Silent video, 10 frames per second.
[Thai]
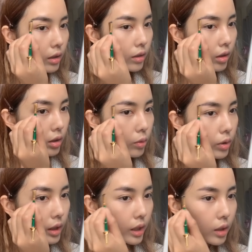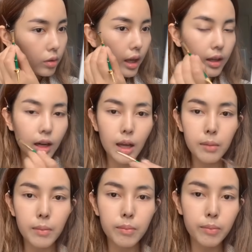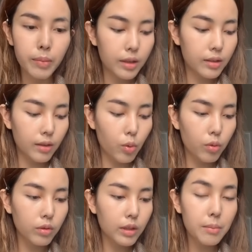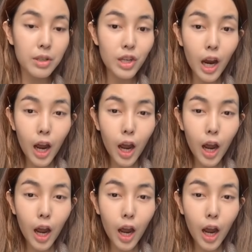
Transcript: ก็คือวันนี้เดี๋ยวแต่งหน้าแบบเป็นลุคธรรมชา